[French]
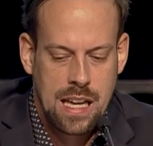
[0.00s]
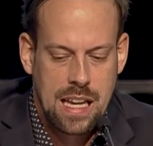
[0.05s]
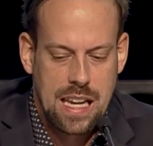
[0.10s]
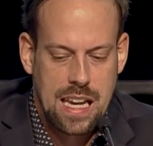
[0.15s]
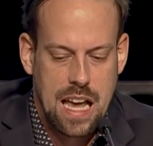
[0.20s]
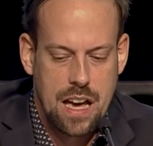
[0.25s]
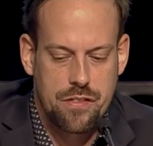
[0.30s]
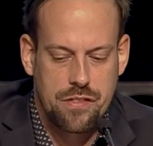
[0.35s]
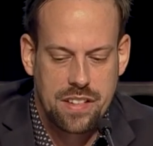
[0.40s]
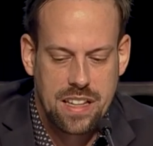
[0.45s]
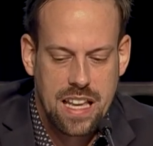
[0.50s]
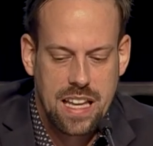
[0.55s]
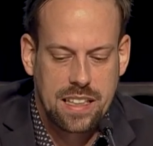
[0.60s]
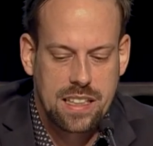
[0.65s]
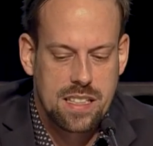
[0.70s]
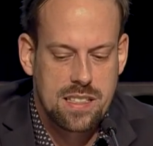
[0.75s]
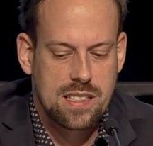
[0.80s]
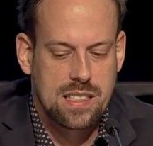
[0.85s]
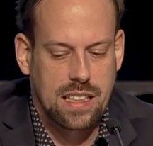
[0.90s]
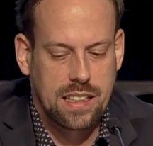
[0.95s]
La FNEC
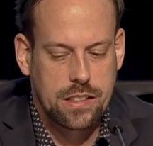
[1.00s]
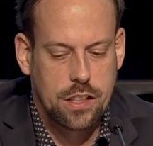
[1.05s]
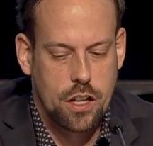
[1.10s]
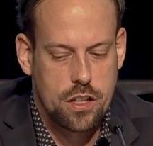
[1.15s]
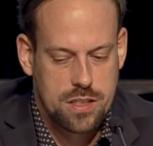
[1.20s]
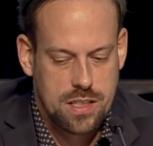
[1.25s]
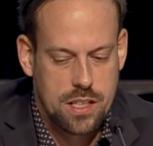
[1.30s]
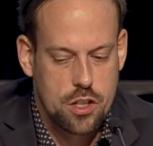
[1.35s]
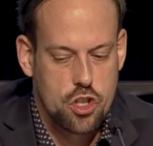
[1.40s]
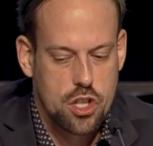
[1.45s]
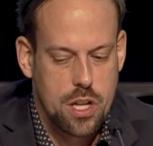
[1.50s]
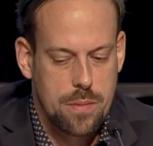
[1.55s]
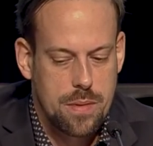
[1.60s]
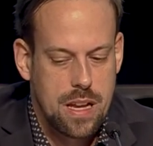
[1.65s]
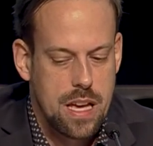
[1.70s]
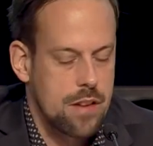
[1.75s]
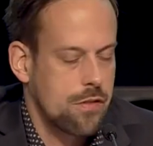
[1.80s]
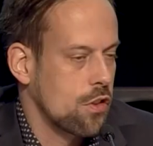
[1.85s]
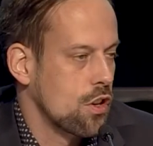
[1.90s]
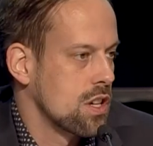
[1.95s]
et le secteur cégep de
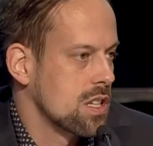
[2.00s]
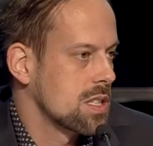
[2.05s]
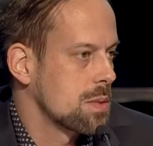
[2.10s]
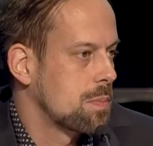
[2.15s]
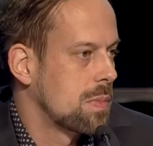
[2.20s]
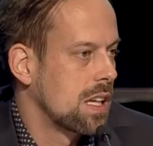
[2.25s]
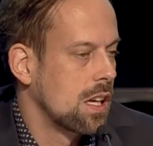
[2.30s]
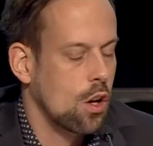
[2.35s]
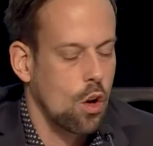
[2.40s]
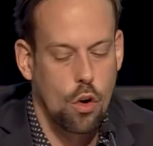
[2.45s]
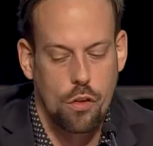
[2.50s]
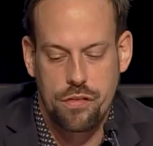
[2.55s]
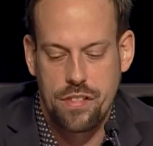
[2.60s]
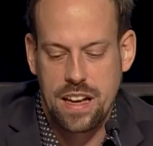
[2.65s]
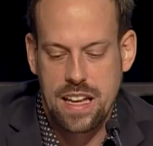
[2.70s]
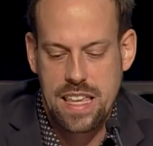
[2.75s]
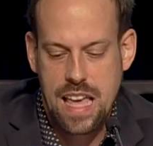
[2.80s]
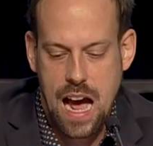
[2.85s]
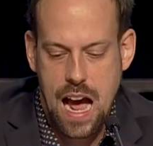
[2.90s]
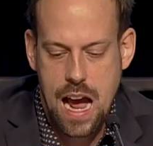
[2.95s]
la FESP l'ont
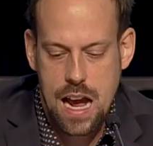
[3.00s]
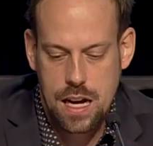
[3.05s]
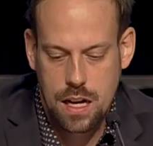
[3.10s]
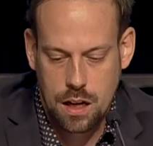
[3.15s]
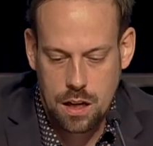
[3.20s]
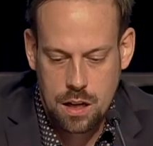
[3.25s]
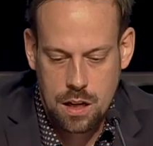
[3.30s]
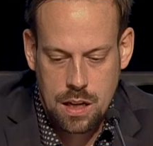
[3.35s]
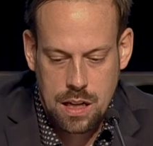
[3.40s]
fait hier.